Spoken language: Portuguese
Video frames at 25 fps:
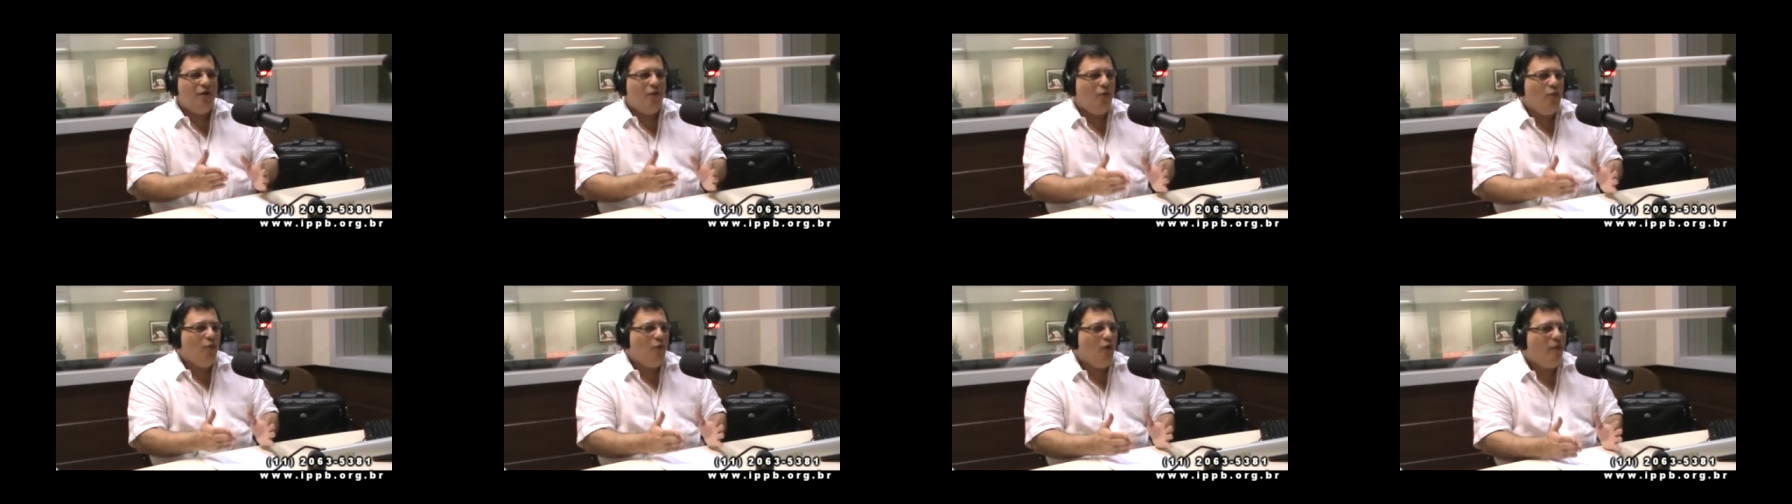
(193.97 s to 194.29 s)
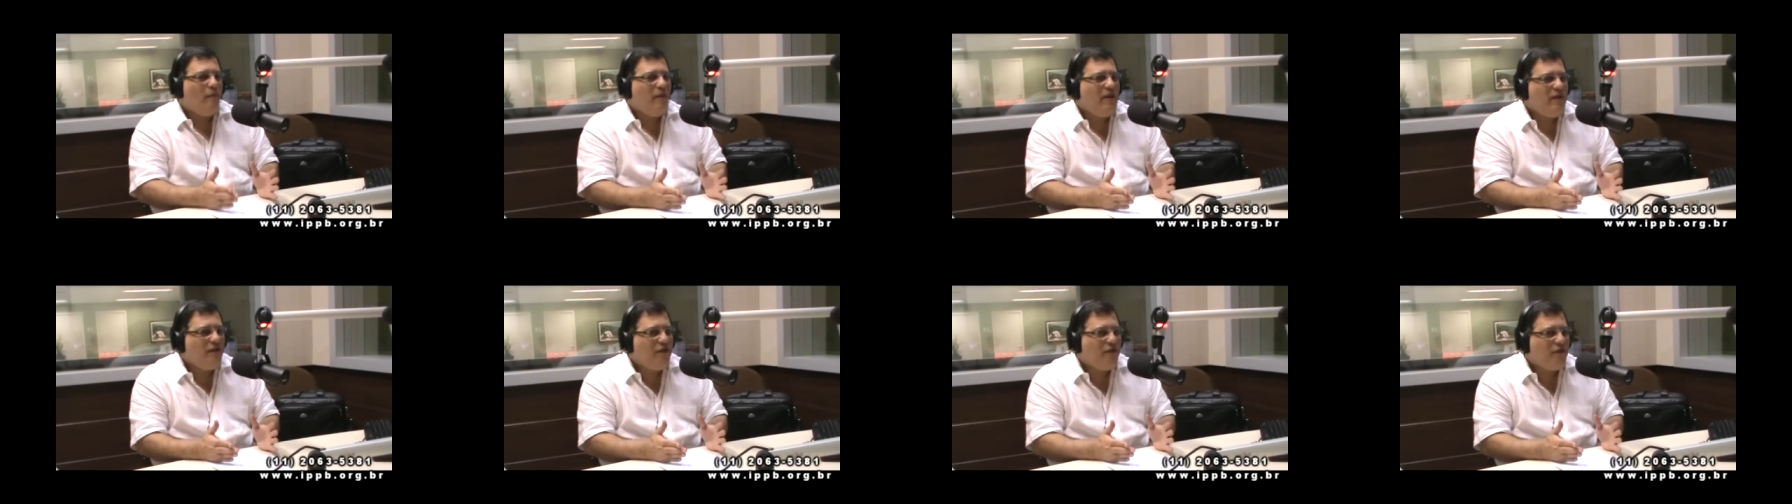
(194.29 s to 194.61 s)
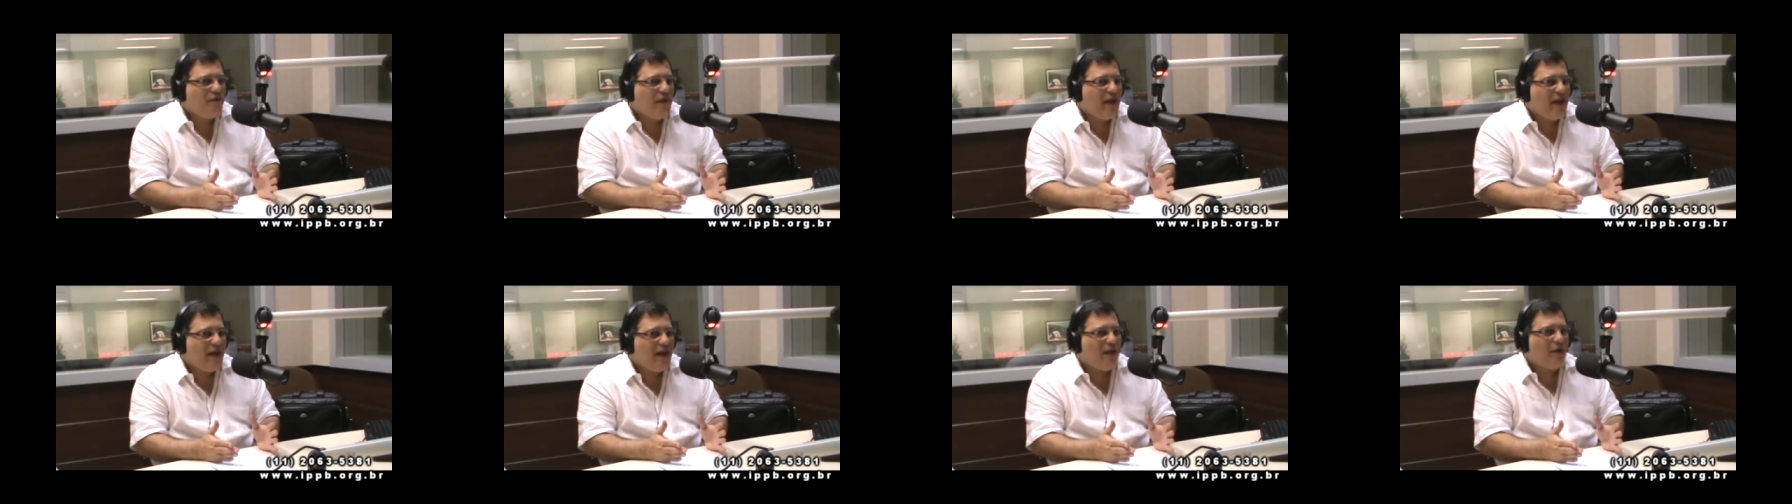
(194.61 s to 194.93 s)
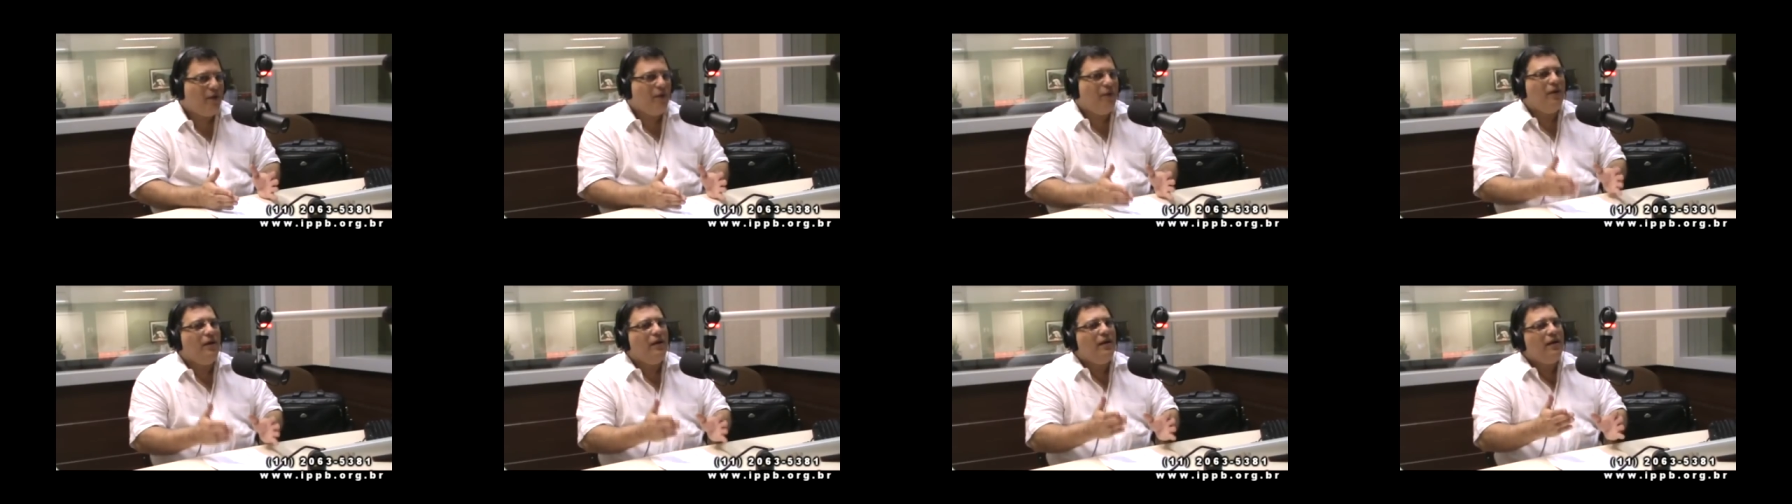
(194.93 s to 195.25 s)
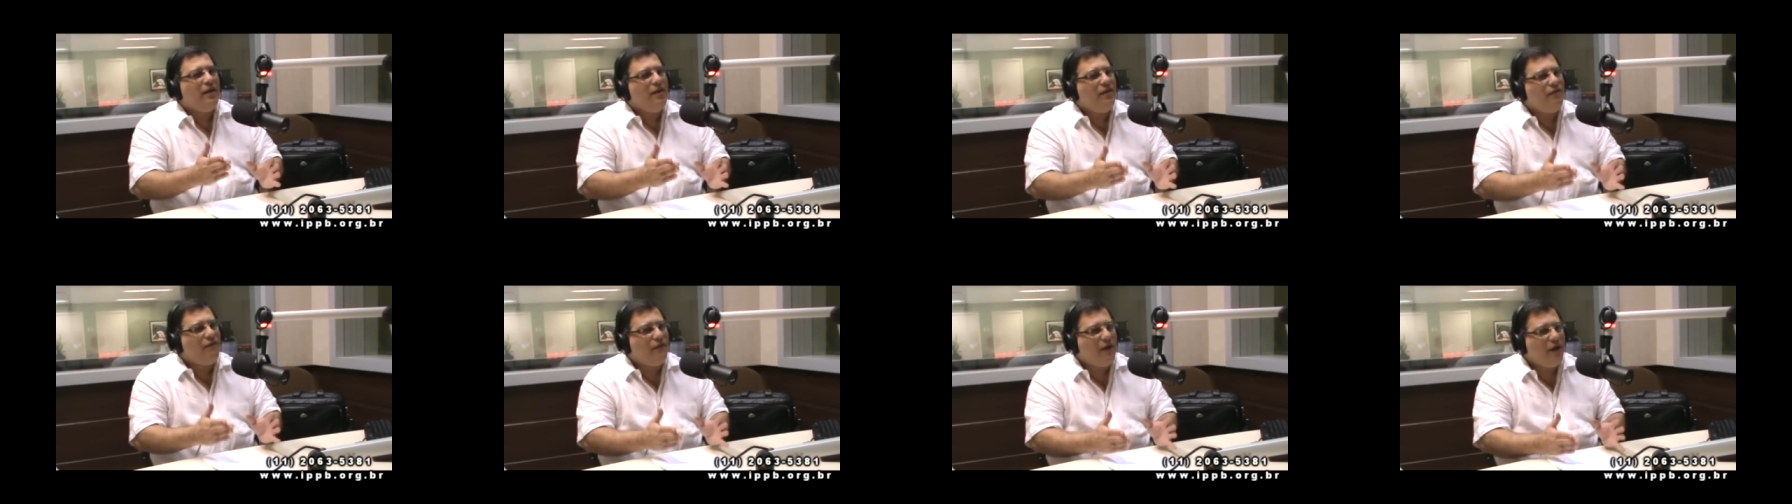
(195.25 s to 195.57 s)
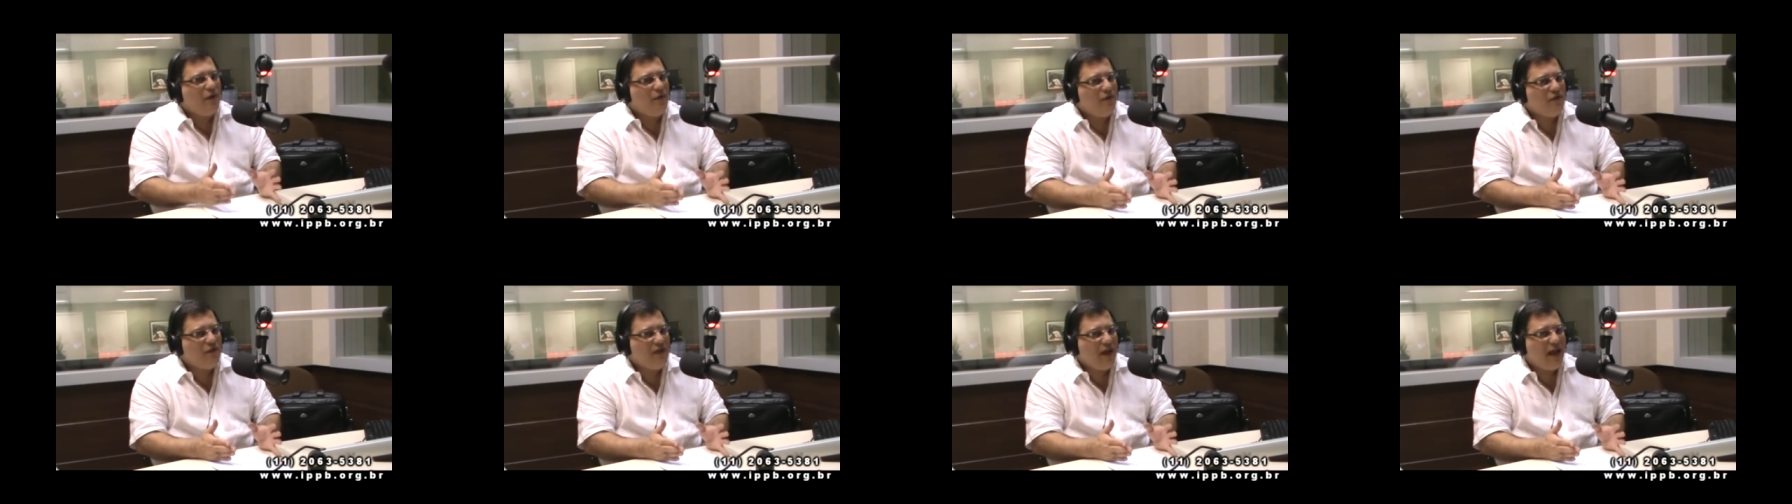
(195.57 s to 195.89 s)
um homem de ferro,
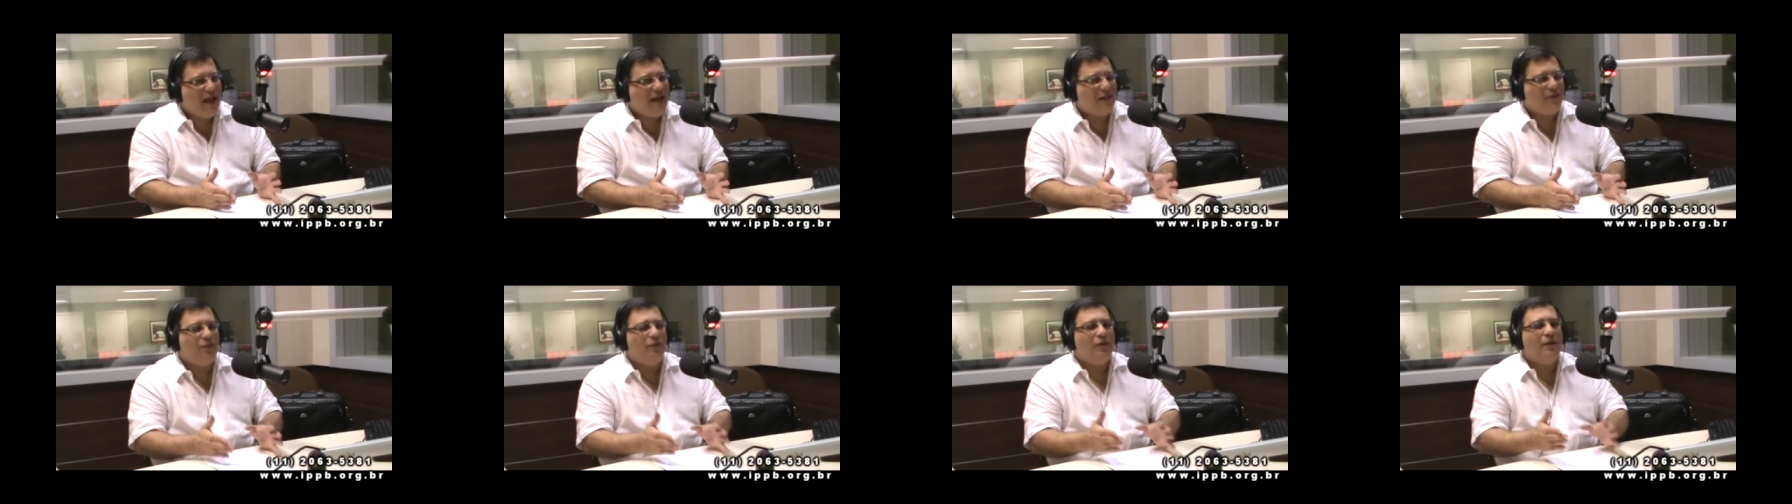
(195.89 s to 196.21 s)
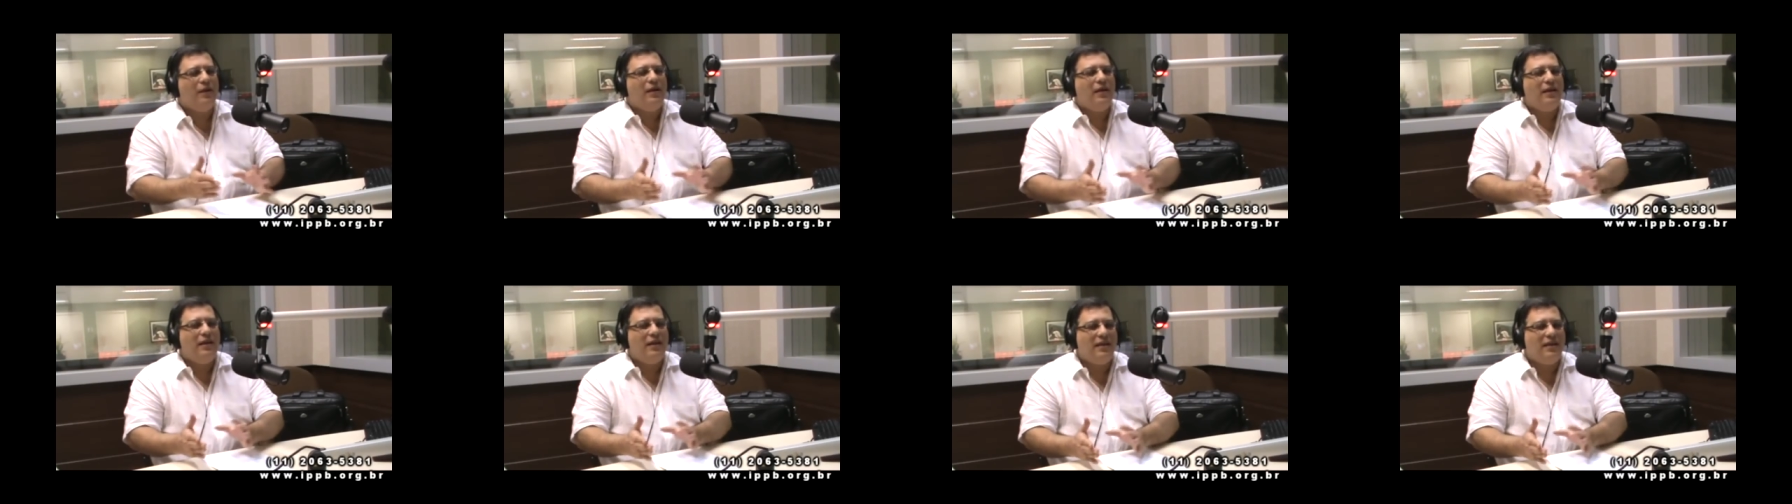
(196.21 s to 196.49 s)
enferrujado,